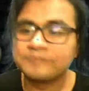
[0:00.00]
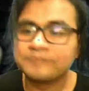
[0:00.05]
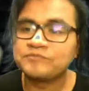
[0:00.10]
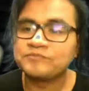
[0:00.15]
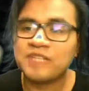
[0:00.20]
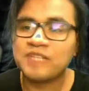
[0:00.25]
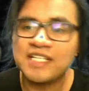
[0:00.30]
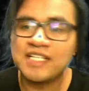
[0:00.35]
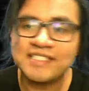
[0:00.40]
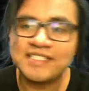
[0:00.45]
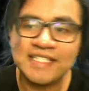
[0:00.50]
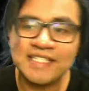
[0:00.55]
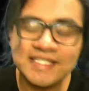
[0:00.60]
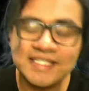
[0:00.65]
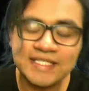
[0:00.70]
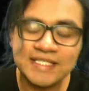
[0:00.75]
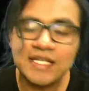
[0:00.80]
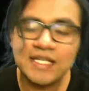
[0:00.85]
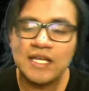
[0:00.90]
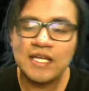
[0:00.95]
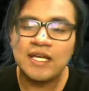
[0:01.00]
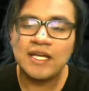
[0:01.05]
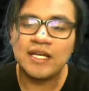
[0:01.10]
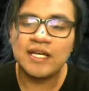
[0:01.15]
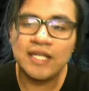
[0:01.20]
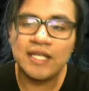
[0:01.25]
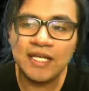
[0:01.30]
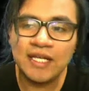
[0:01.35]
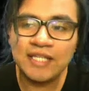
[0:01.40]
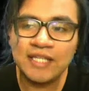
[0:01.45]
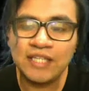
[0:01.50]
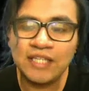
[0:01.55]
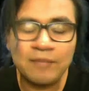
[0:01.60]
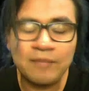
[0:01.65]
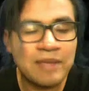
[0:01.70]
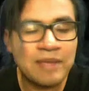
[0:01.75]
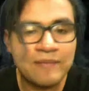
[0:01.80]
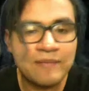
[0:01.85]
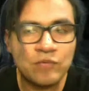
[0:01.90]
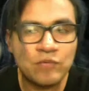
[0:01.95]
Este es eh,
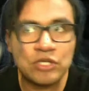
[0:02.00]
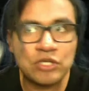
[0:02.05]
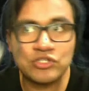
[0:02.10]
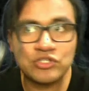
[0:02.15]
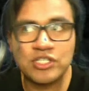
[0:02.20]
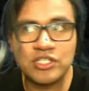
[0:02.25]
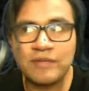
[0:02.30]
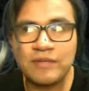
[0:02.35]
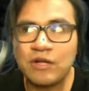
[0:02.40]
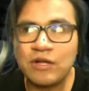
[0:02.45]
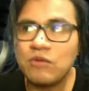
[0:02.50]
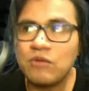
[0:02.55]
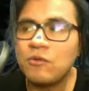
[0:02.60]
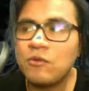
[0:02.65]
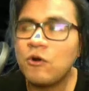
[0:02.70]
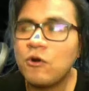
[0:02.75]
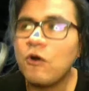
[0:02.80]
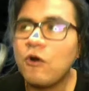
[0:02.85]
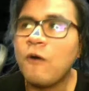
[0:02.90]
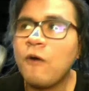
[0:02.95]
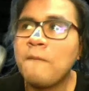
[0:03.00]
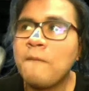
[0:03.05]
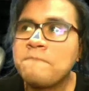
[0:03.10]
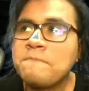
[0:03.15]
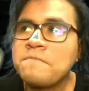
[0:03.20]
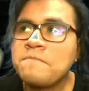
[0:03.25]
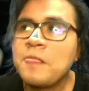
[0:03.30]
también, bueno, sirve como